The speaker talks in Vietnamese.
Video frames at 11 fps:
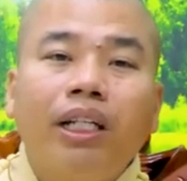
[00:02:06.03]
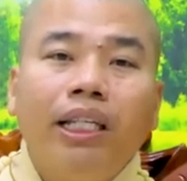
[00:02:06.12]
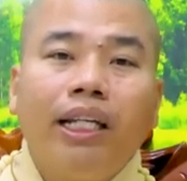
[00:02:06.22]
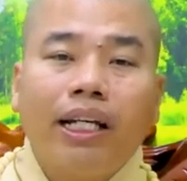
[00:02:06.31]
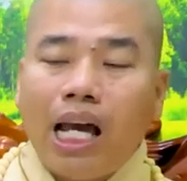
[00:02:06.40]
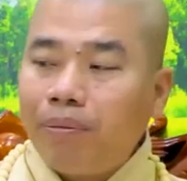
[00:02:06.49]
cái
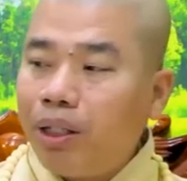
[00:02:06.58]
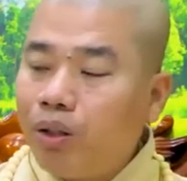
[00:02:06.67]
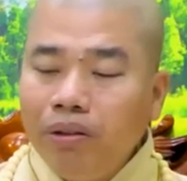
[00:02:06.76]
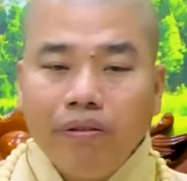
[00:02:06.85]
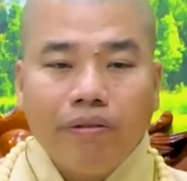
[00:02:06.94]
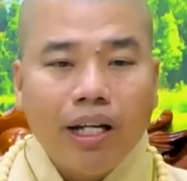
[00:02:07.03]
việc làm này
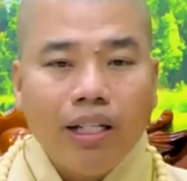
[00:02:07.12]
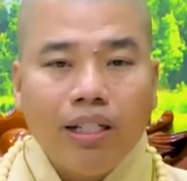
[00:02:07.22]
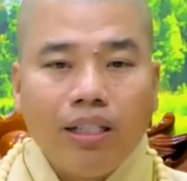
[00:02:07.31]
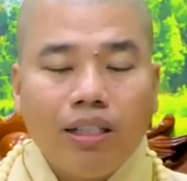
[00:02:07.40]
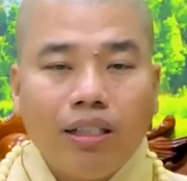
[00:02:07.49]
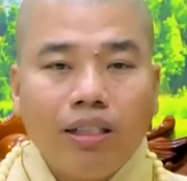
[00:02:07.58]
của quý
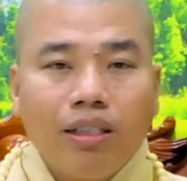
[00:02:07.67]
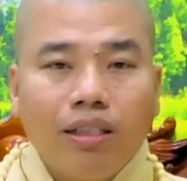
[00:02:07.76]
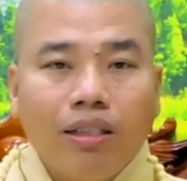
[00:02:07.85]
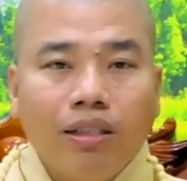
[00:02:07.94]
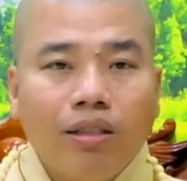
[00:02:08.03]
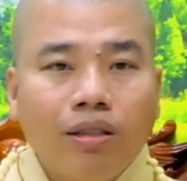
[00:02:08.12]
vị
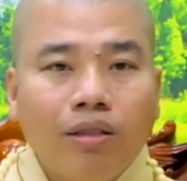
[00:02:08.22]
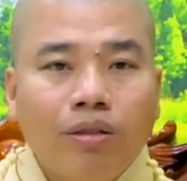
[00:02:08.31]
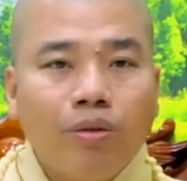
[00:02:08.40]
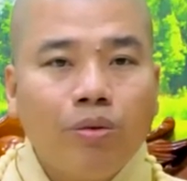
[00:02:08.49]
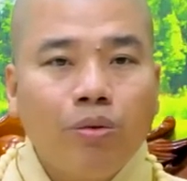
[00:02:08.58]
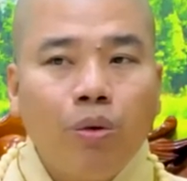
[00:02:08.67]

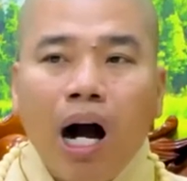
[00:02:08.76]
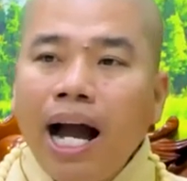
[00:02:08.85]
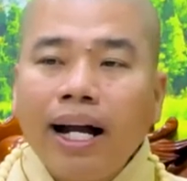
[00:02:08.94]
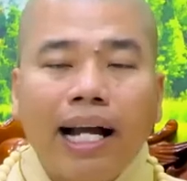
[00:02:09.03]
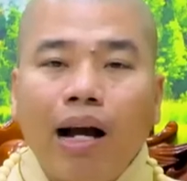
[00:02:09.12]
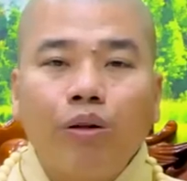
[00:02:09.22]

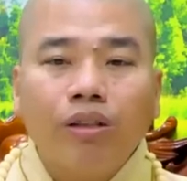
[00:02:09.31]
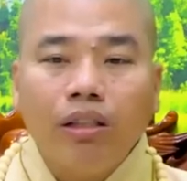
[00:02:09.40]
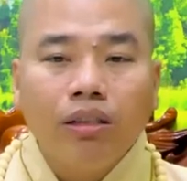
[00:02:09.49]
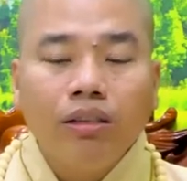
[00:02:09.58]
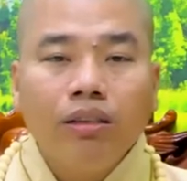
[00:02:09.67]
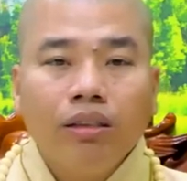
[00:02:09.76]
quá cao
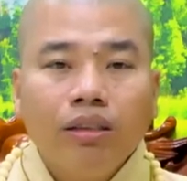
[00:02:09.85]
thượng